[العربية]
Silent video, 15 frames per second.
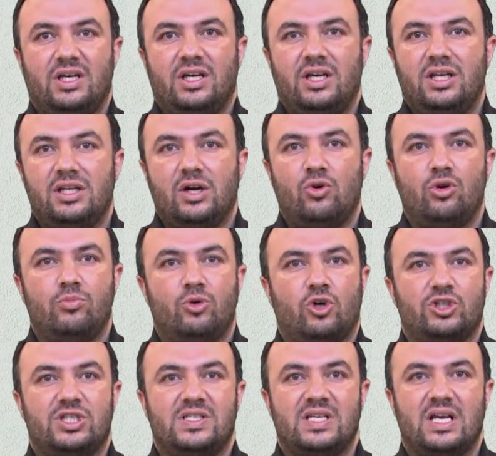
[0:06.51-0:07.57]
إنه
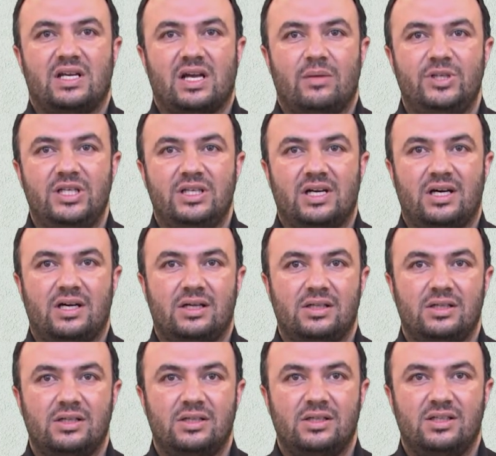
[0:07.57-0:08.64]
المعجزة الكبيرة
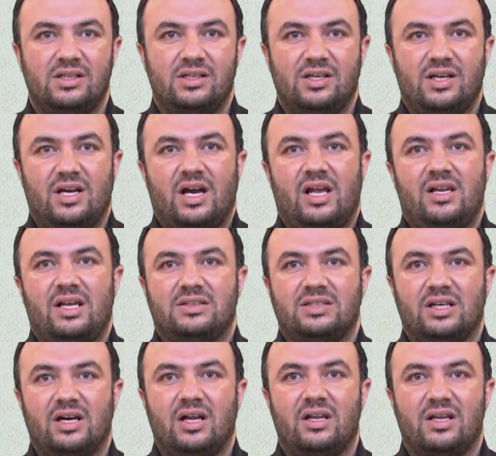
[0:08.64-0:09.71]
التي
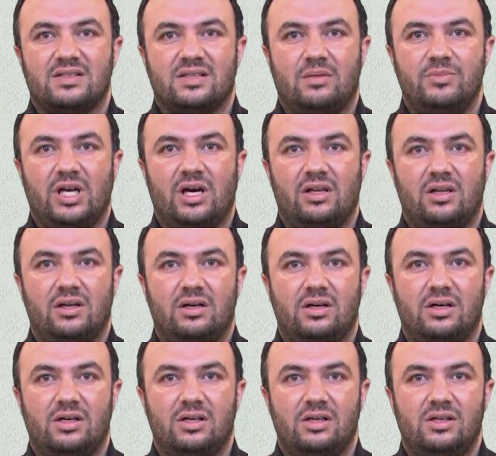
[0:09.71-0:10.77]
خلص بها
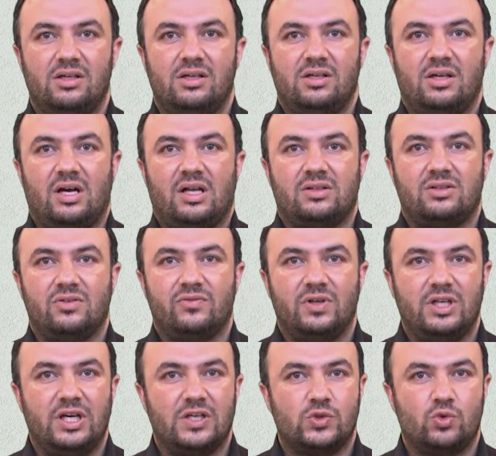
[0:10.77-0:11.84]
الله
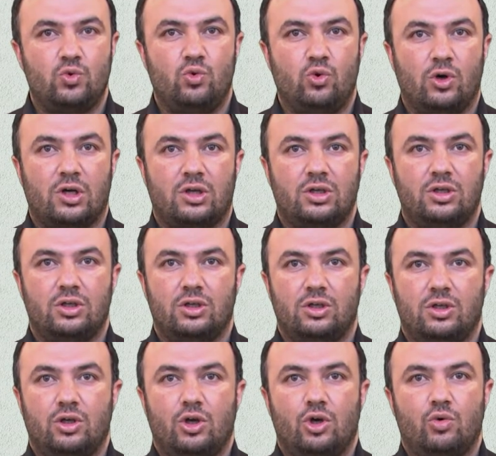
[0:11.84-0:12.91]
الطفل يسوع
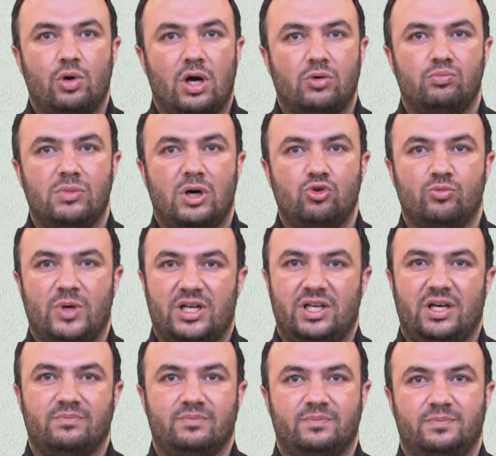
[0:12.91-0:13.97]
وأمه
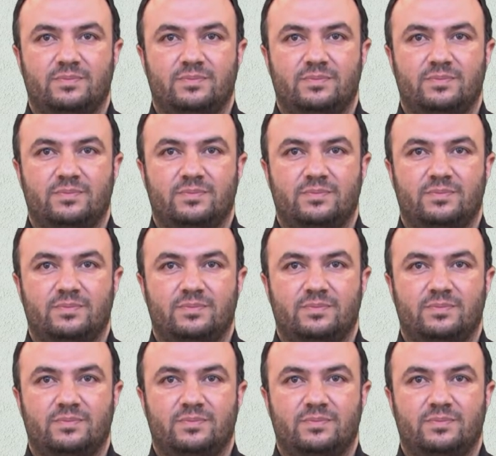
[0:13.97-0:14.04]
مريم